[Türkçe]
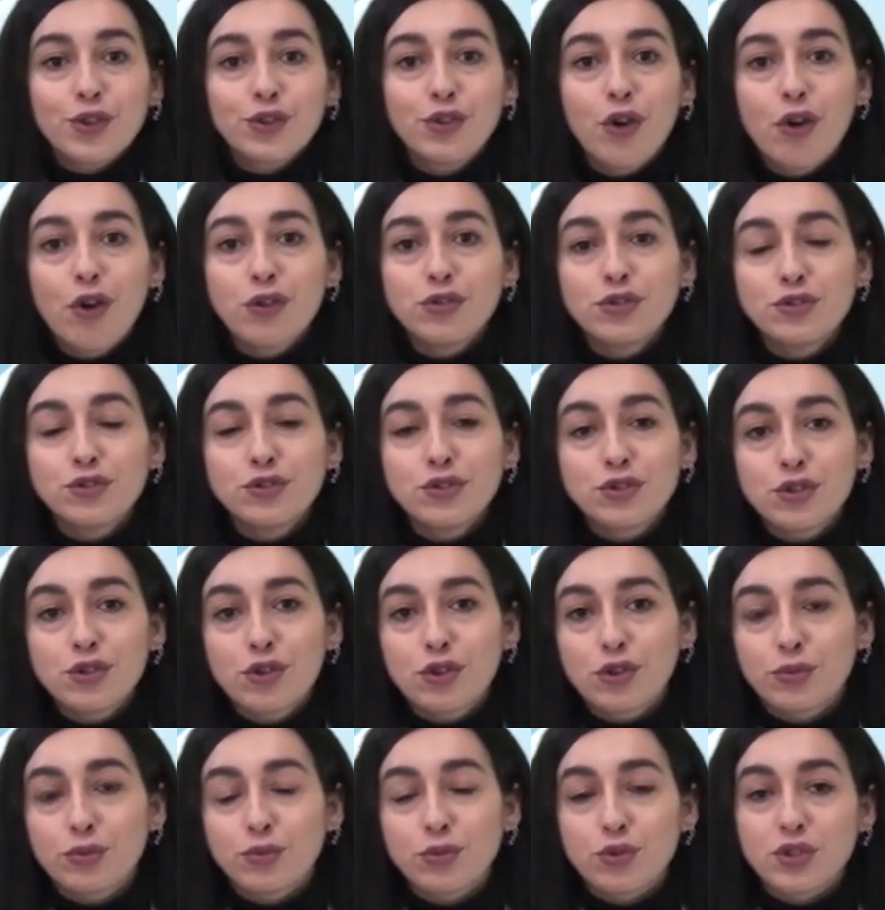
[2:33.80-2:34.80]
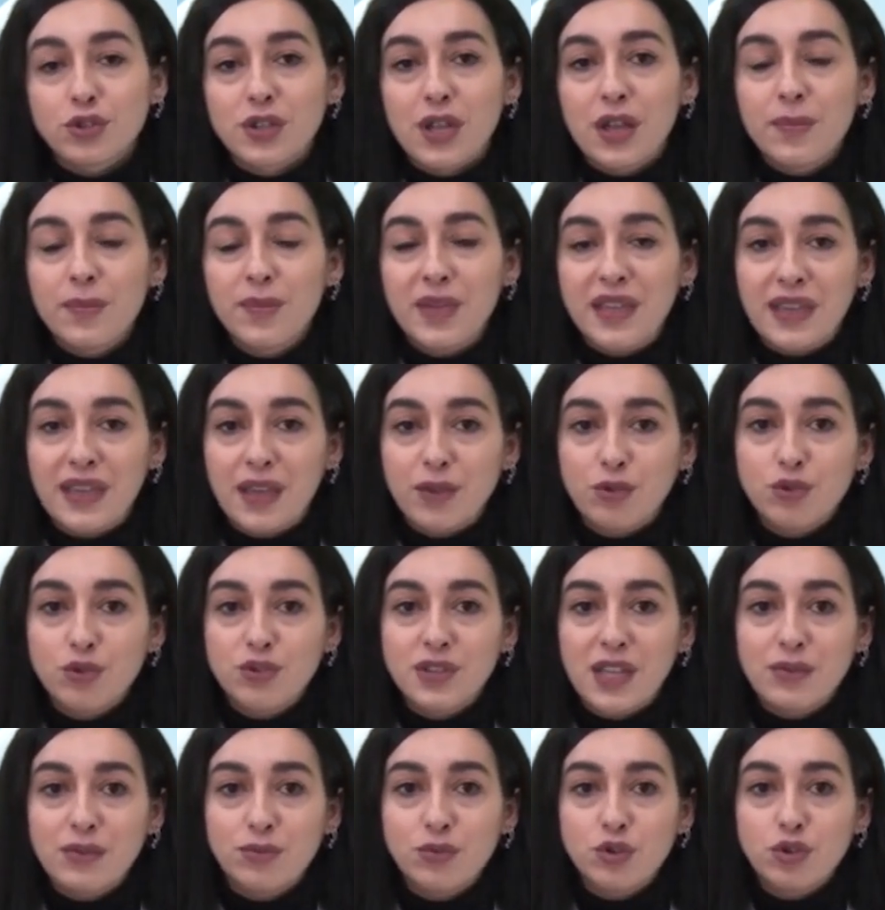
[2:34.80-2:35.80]
Dördüncü sorumuzda
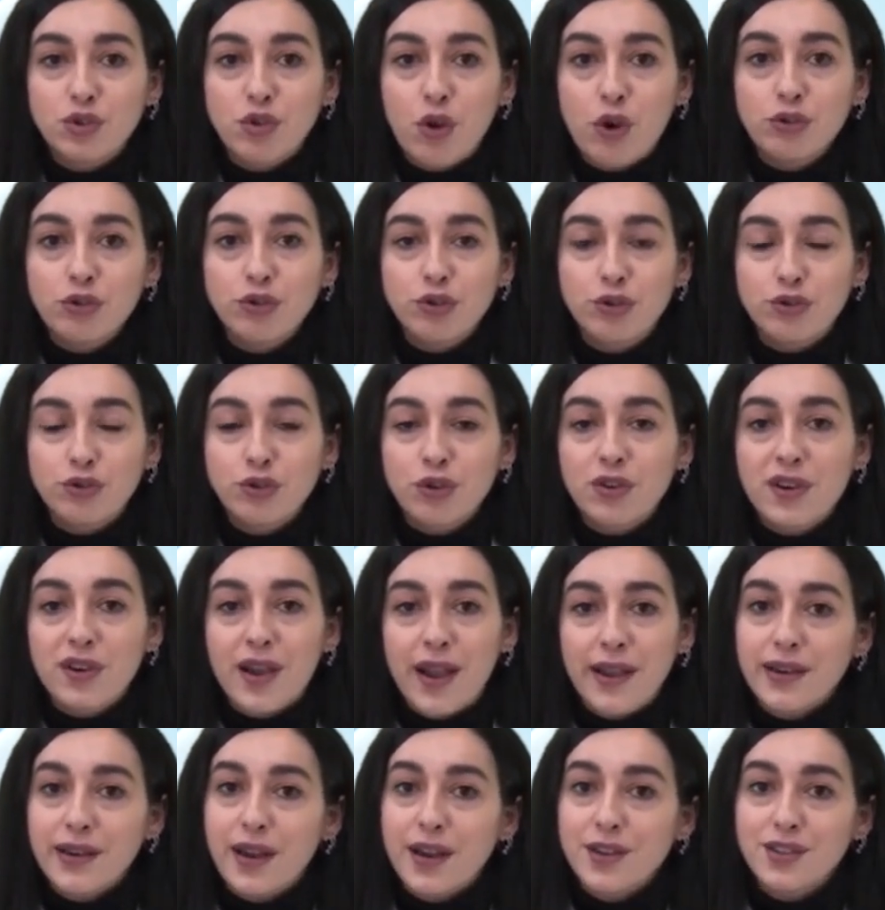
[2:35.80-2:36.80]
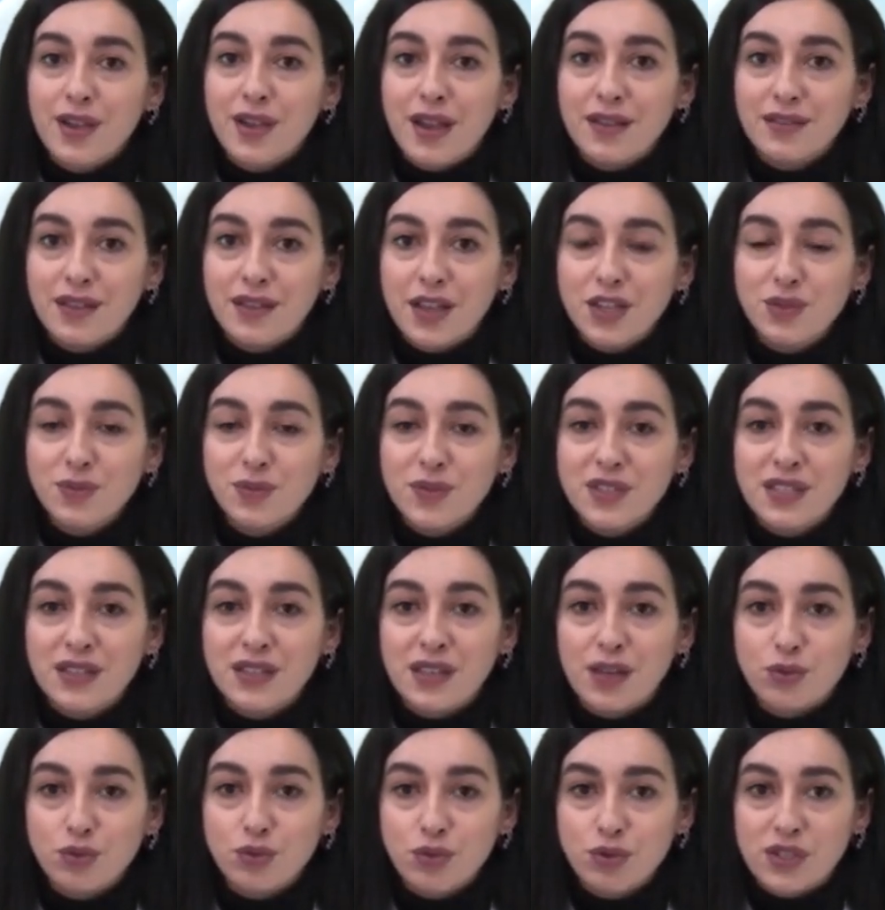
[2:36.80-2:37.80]
1774 Küçük Kaynarca Antlaşması
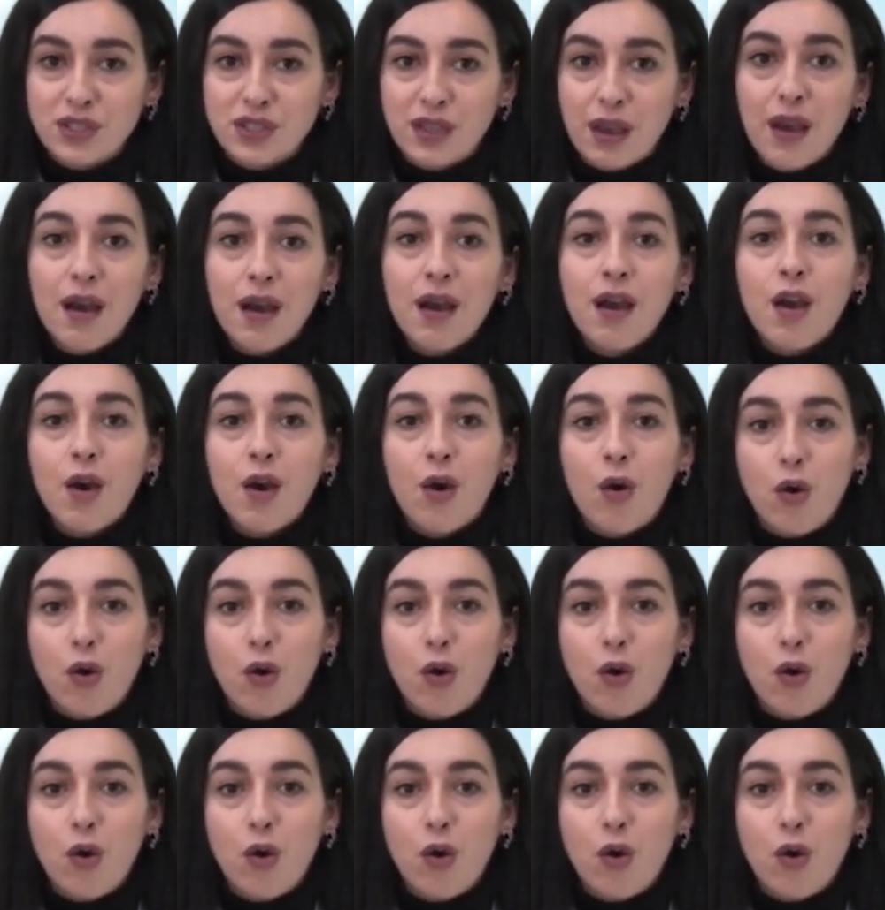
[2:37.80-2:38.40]
ile Rusya,